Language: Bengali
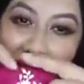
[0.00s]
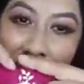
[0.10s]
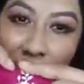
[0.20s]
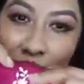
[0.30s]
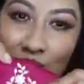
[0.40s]

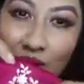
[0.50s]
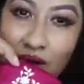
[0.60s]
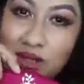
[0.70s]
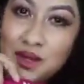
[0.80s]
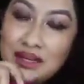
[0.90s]
এতটুকু
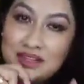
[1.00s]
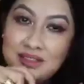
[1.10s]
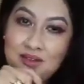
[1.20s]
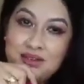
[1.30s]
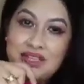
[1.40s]
অংশ একটা
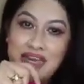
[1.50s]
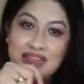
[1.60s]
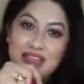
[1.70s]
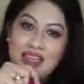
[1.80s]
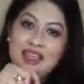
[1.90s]
যখন সাইড
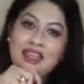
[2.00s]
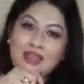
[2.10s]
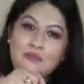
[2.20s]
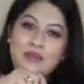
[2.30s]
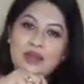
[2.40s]
থেকে
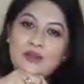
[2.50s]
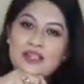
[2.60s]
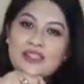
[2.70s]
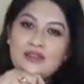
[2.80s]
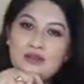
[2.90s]
বের
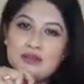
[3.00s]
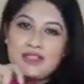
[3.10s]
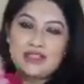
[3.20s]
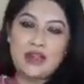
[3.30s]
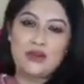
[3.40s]
হয়েছে এটা
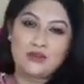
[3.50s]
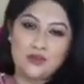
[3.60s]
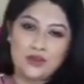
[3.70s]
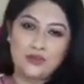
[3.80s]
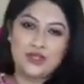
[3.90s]
হচ্ছে সালোয়ারের
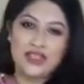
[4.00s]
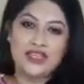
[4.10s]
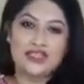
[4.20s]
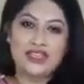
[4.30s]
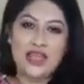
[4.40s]
মধ্যে বসিয়ে
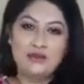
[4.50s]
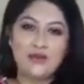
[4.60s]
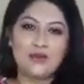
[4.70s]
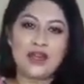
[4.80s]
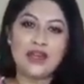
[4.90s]
দিয়েছে
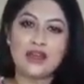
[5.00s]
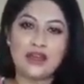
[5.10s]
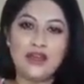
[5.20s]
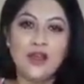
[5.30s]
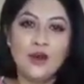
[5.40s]

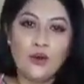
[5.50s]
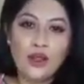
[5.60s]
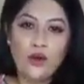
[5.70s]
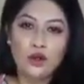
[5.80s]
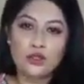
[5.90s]
এমব্রয়ডারিটা
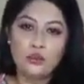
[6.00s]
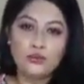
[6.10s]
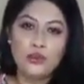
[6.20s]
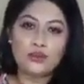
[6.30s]
ওকে অসম্ভব